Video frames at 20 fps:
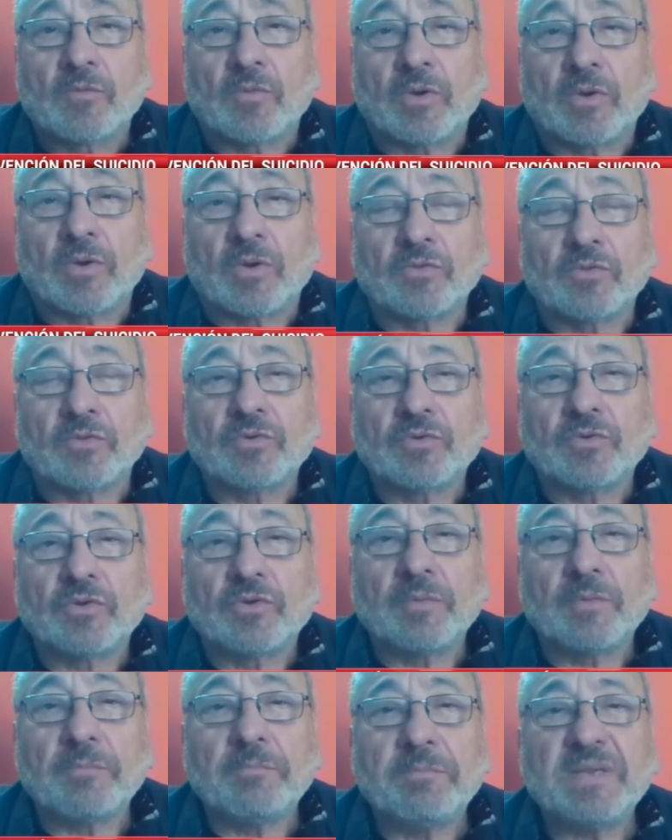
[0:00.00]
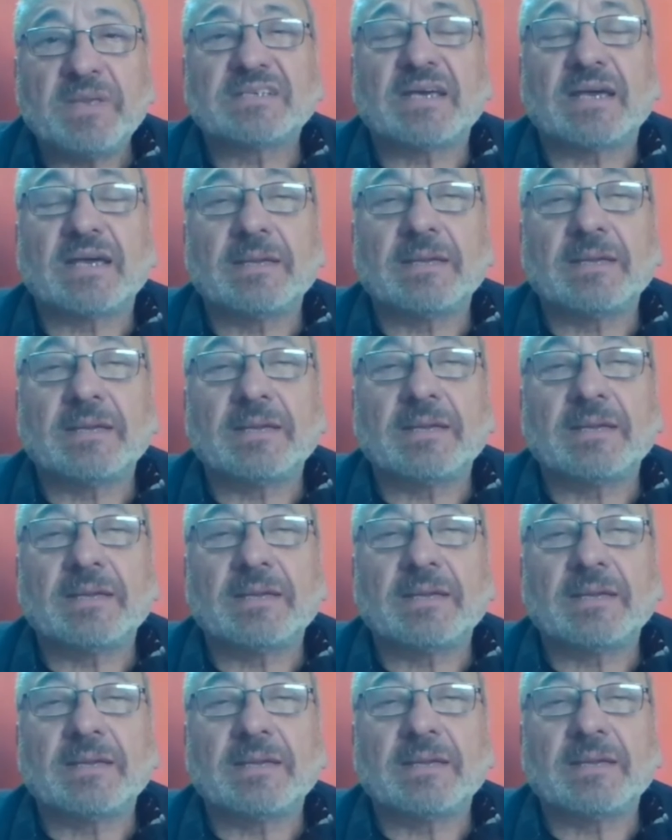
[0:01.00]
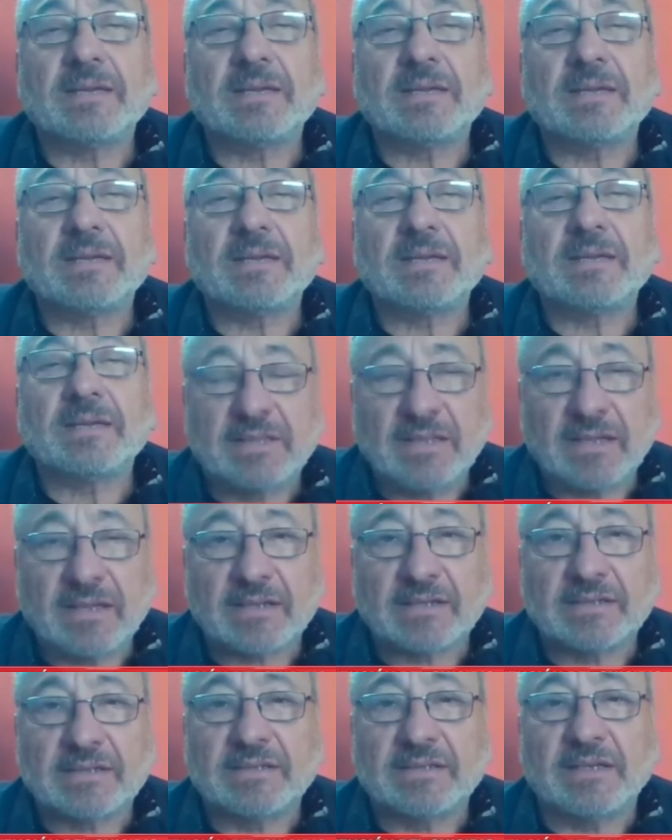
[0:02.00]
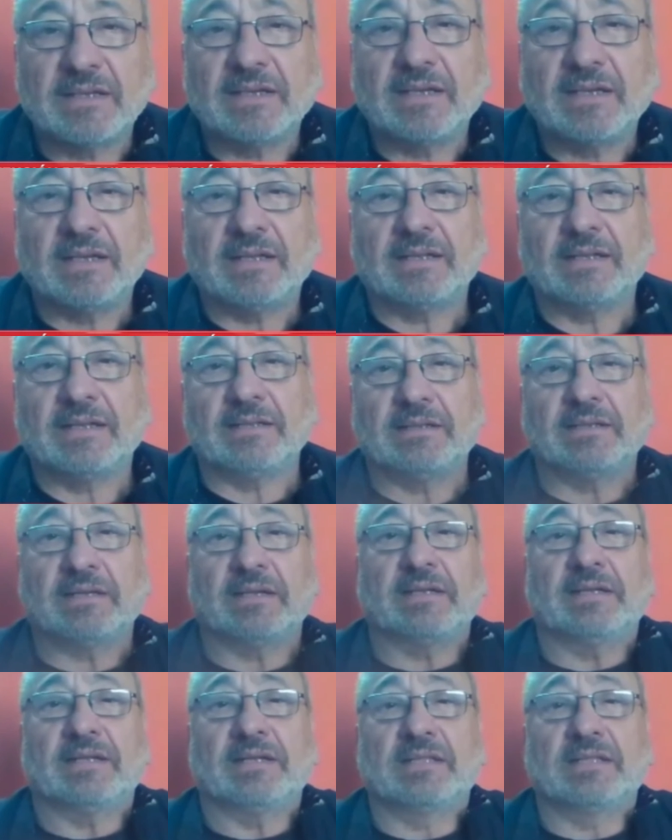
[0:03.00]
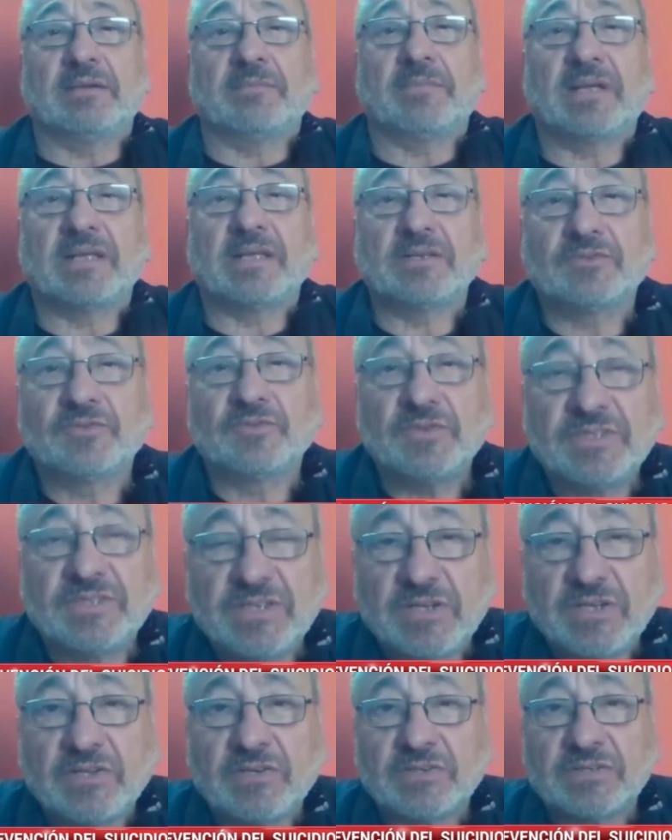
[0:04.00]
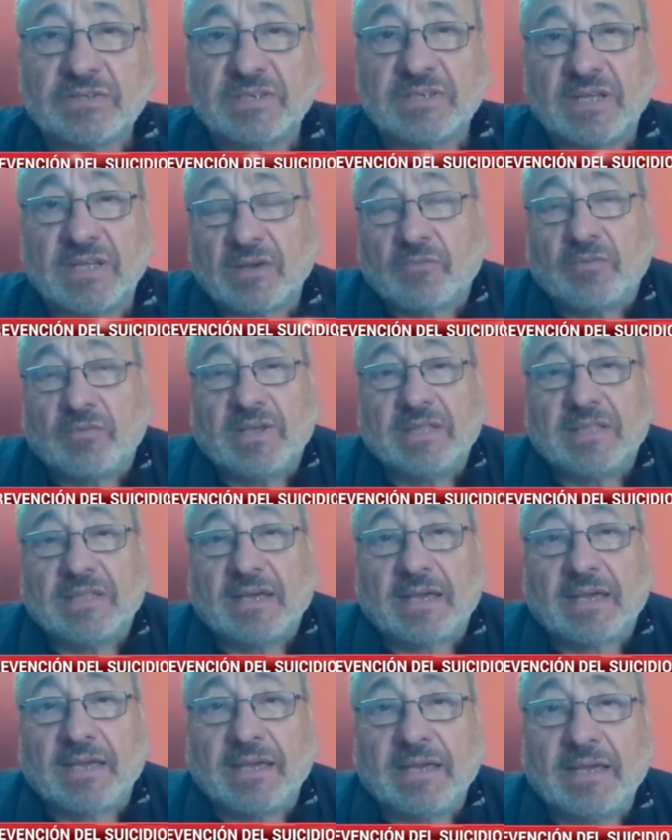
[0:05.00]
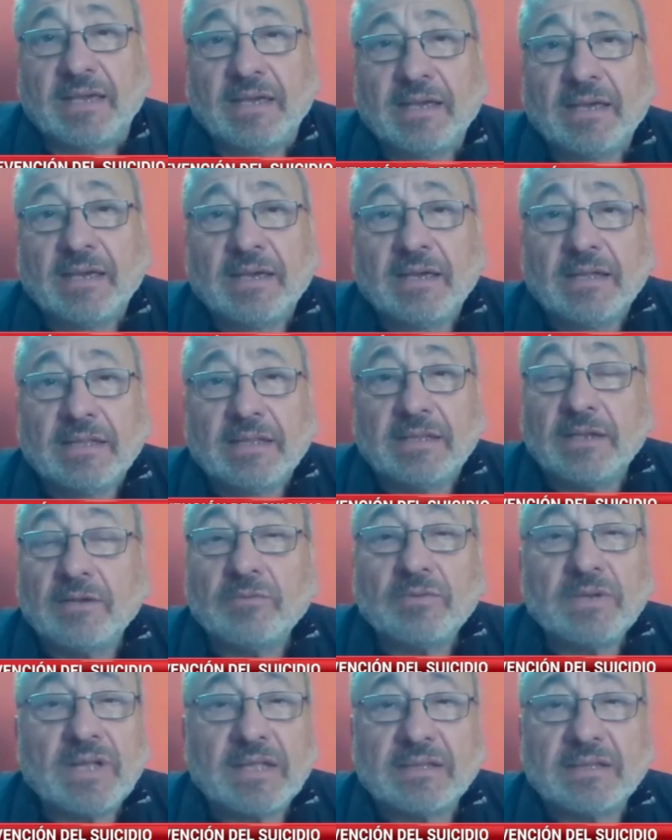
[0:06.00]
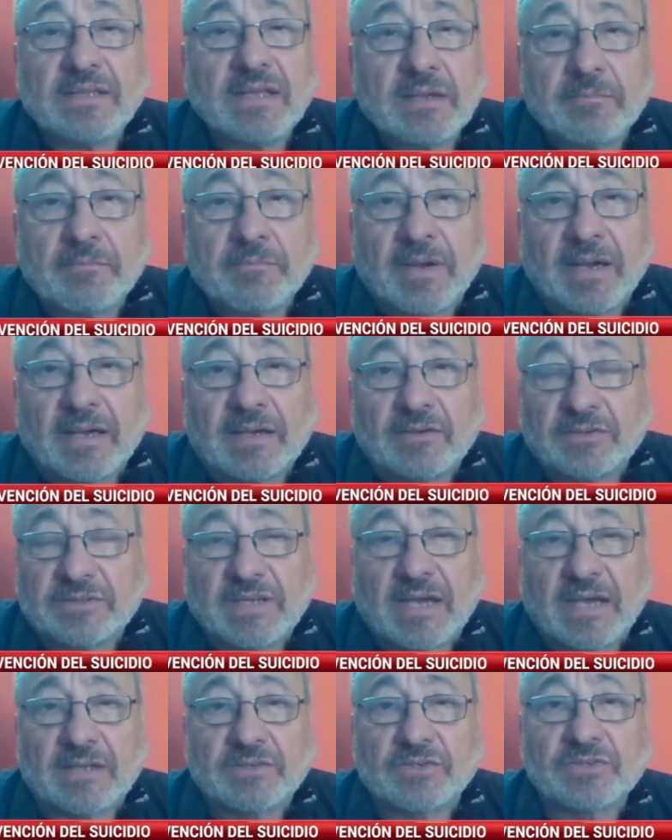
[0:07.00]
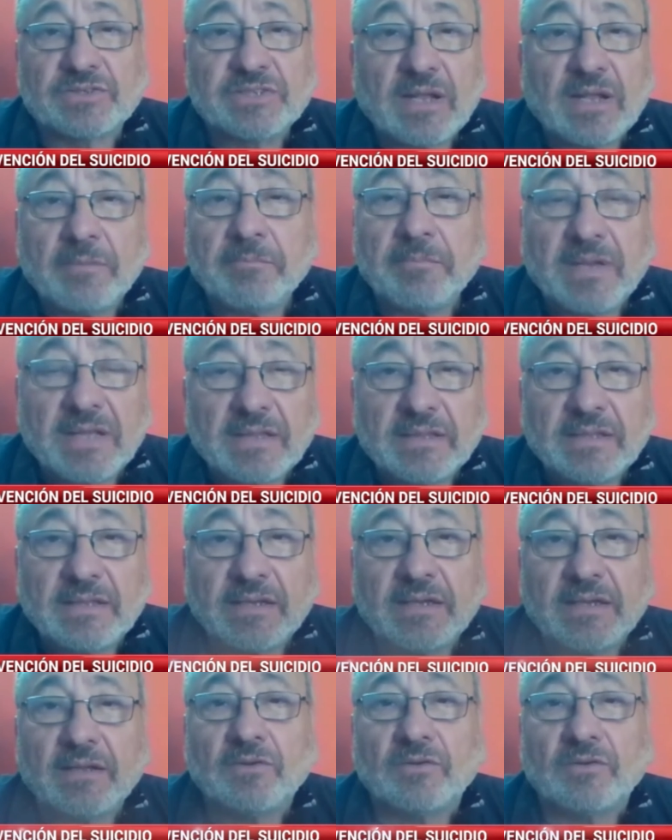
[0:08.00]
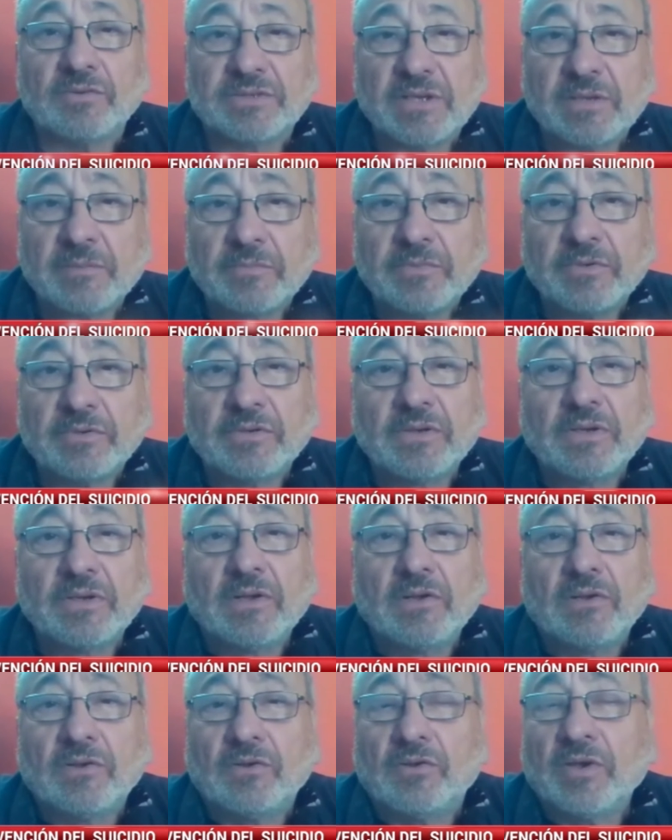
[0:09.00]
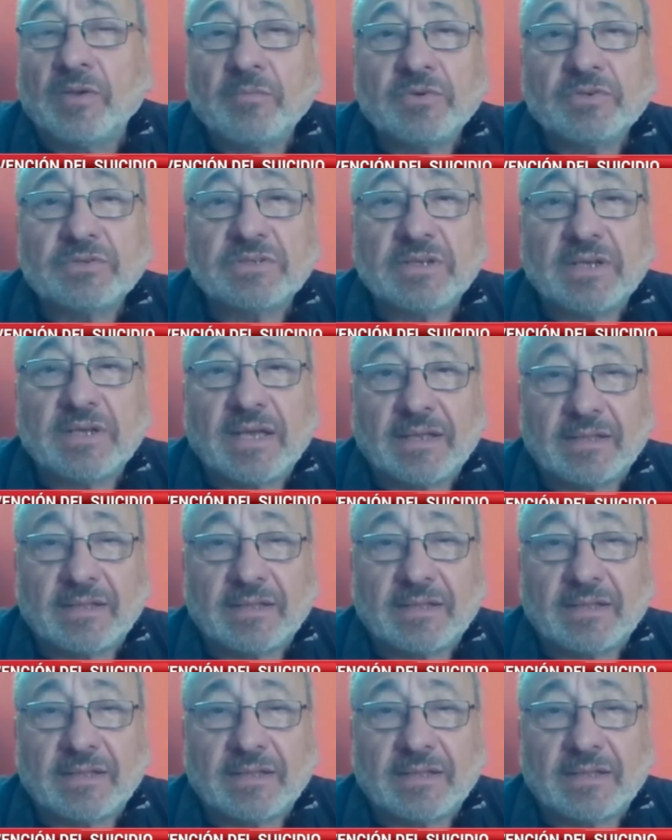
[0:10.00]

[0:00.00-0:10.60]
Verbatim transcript: cuando uno empieza a investigar, empieza a meterse en el, tema del suicidio, se da cuenta que tiene un estigma, o sea, socialmente hemos, lo hemos